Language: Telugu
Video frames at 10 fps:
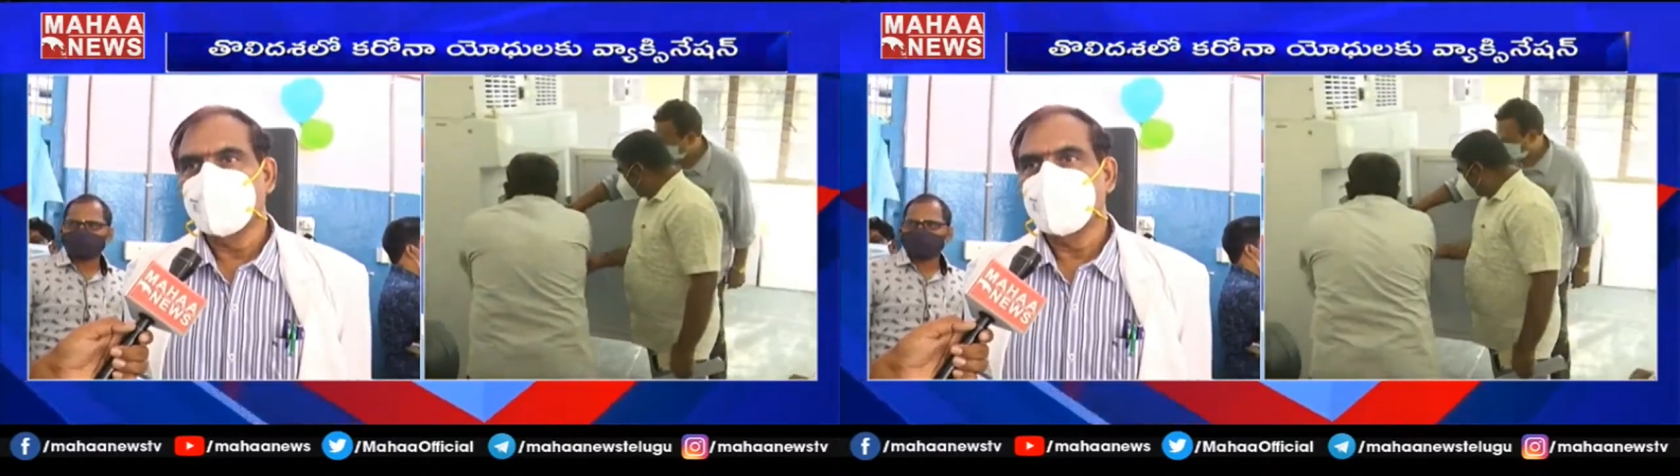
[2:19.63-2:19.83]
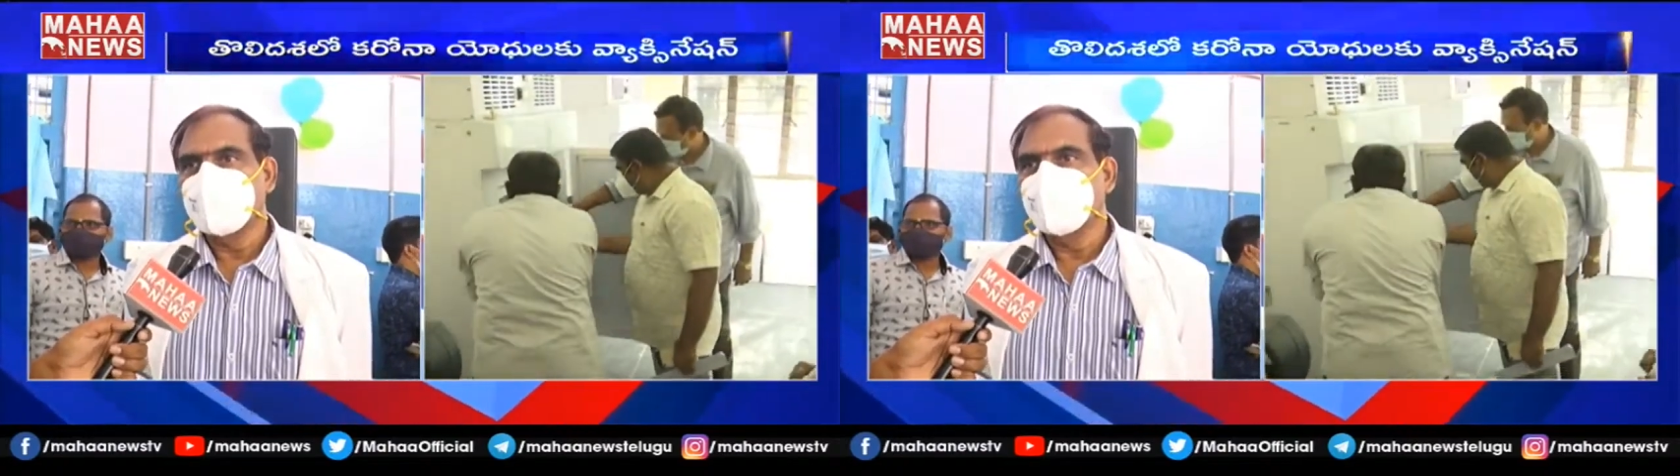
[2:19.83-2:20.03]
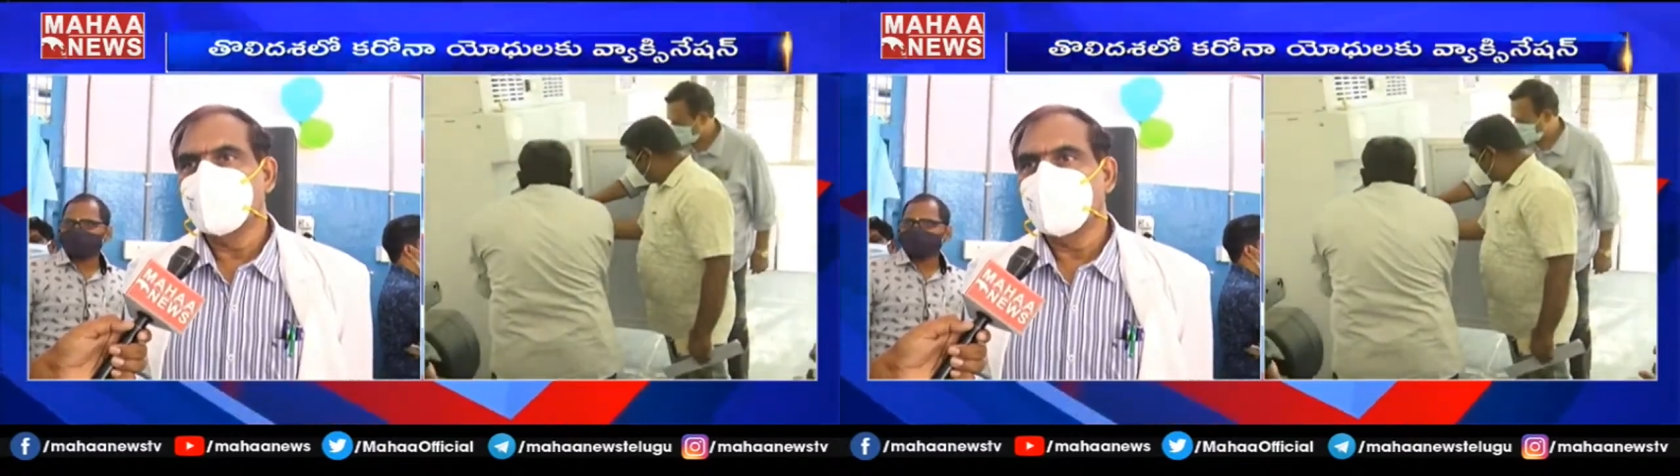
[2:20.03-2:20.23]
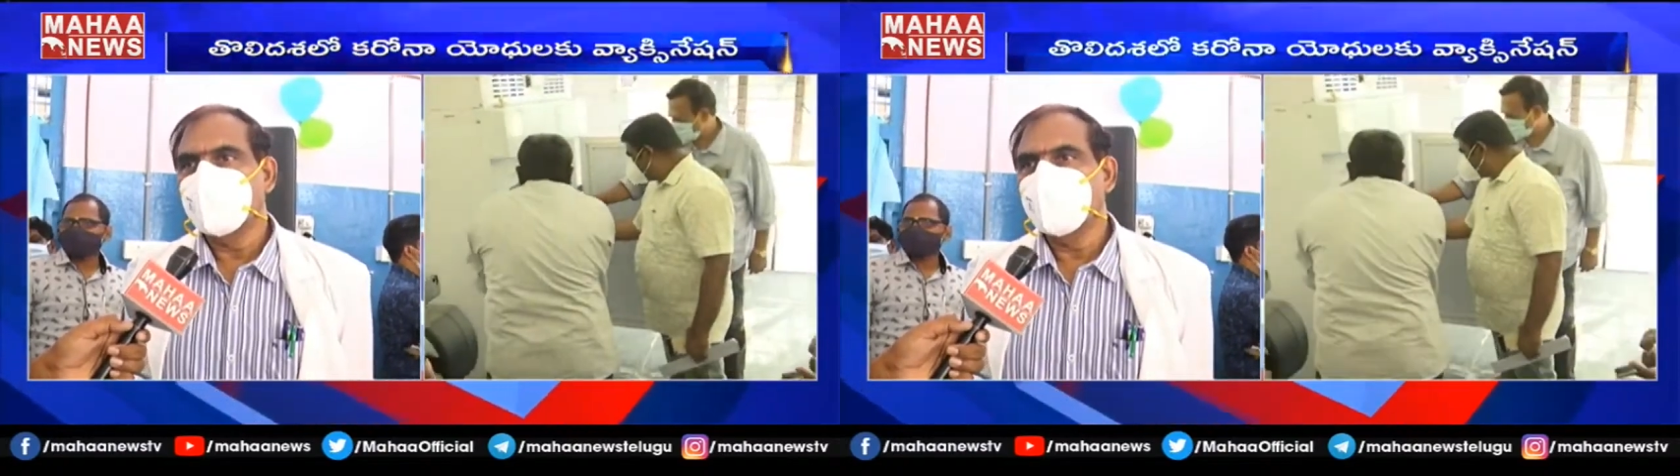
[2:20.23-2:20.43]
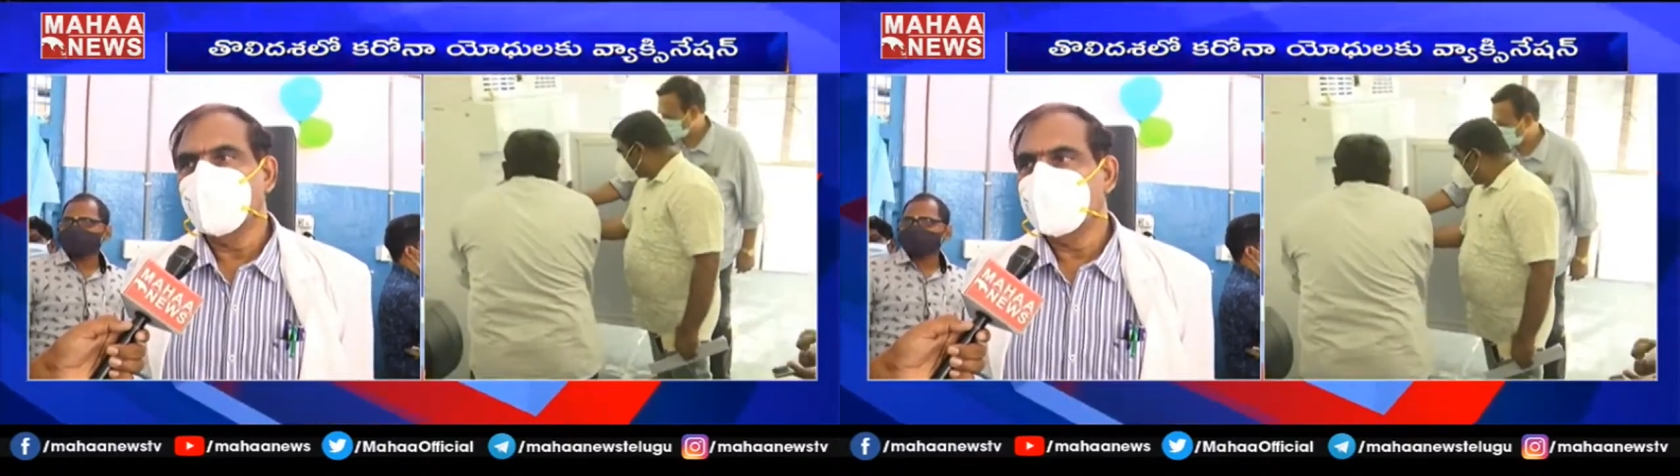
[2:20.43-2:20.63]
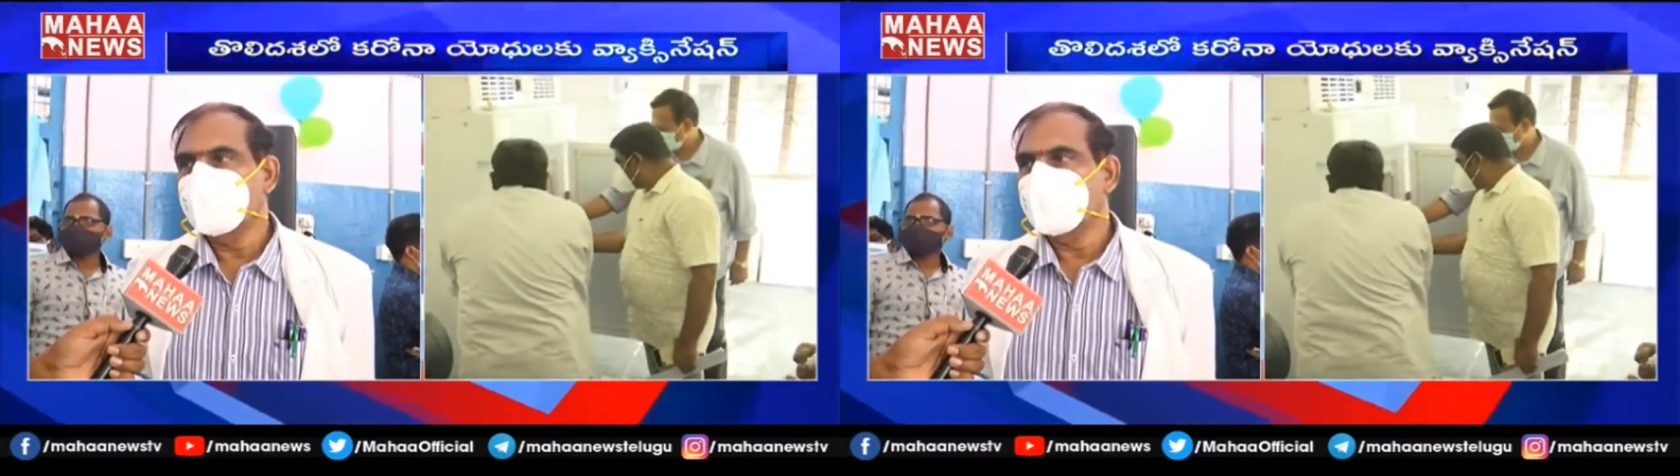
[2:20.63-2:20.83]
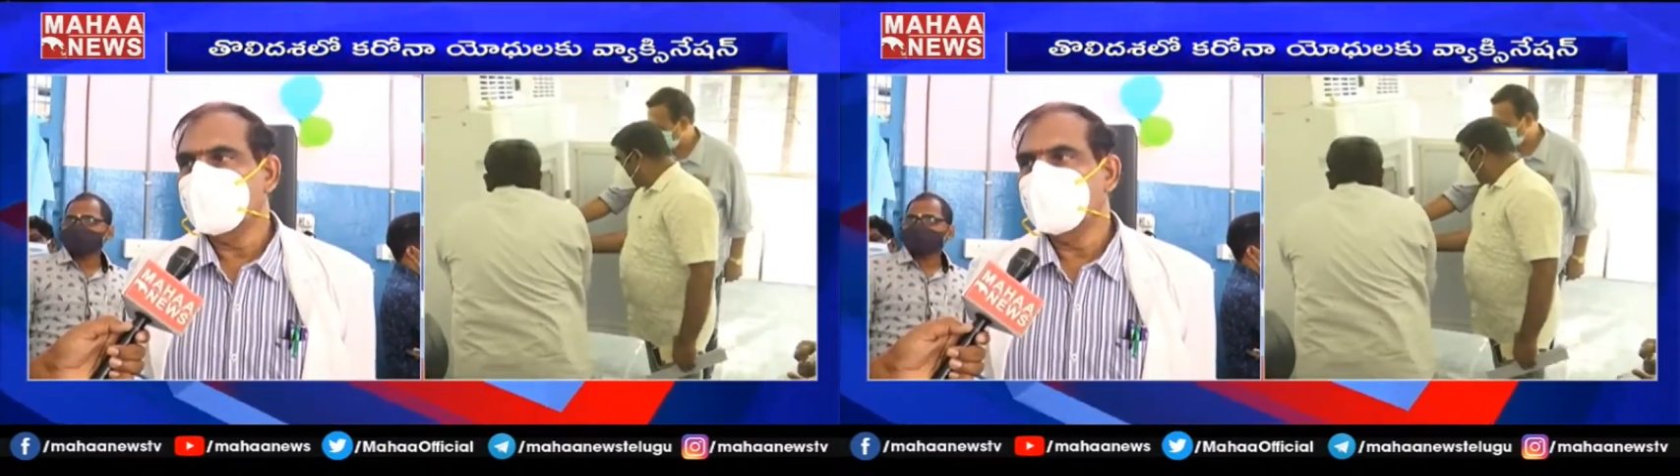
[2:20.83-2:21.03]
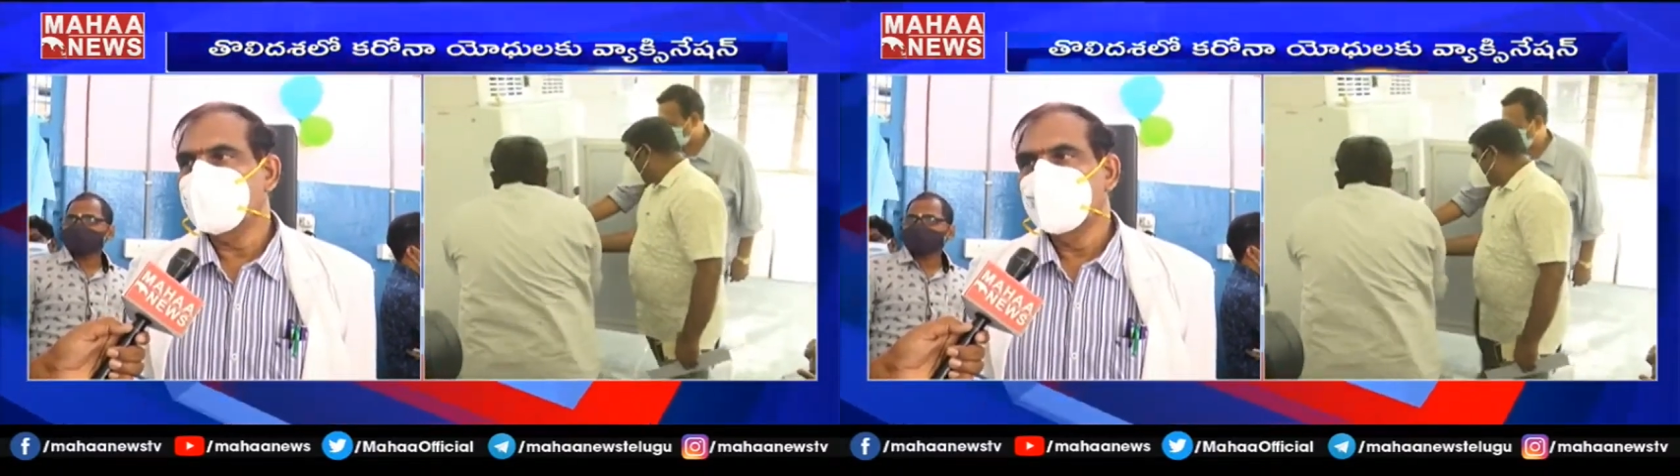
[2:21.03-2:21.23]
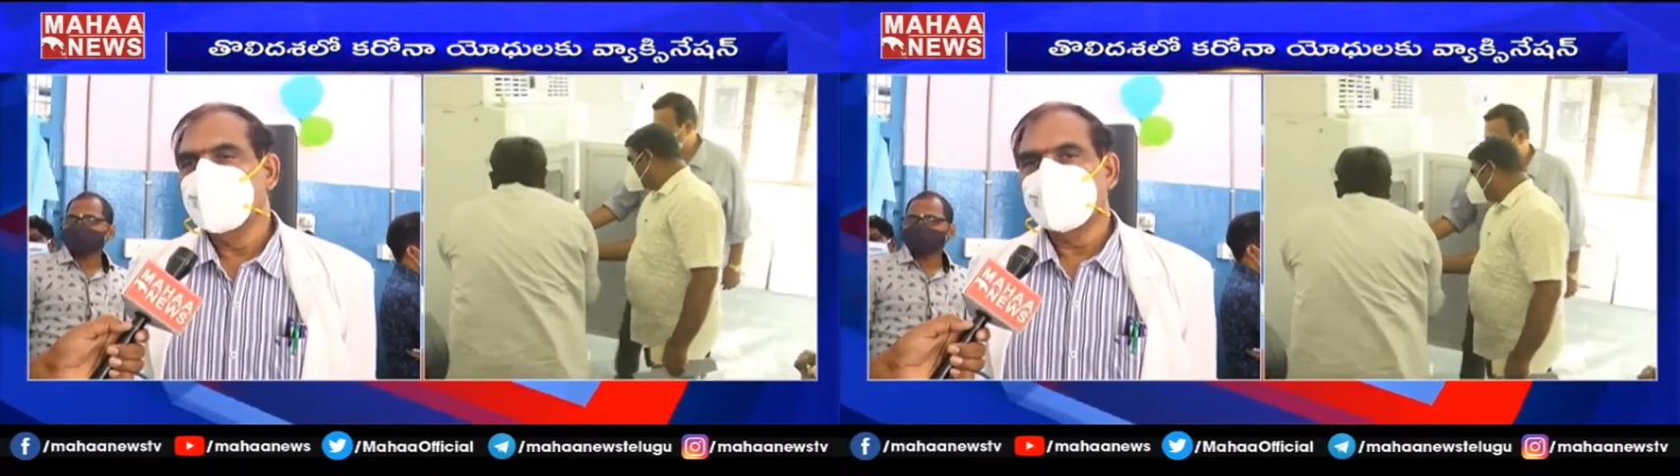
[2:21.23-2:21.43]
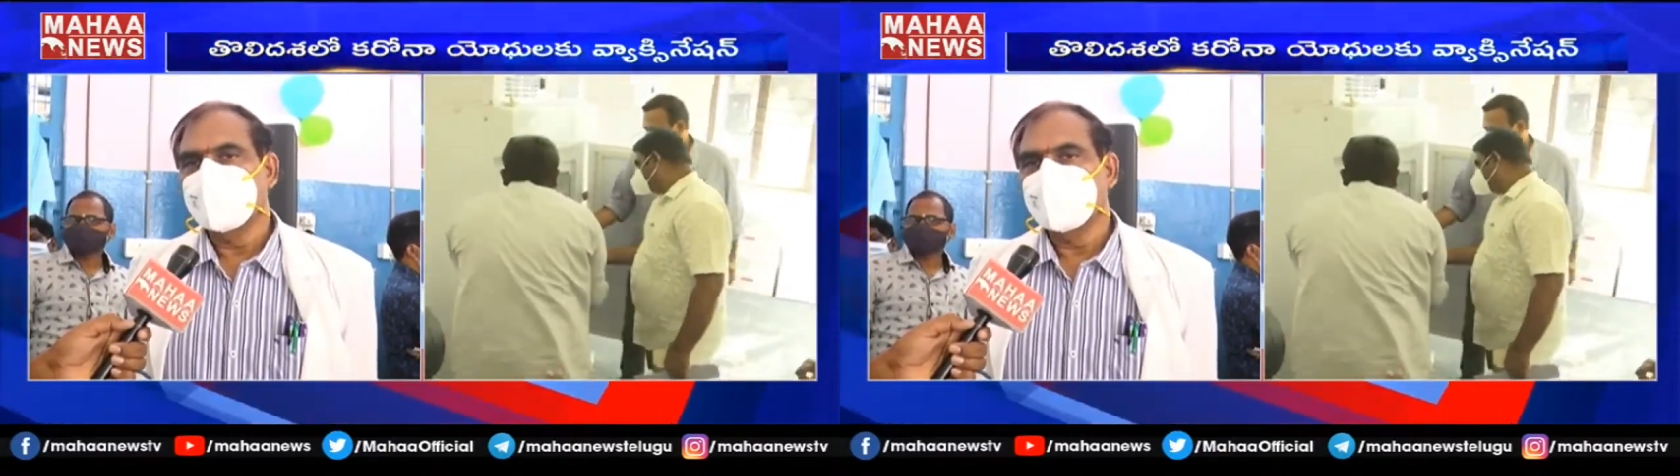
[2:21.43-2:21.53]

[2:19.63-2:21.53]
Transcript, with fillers: వాళ్ళకు ఏ ప్రాబ్లం ఉంటే దానికి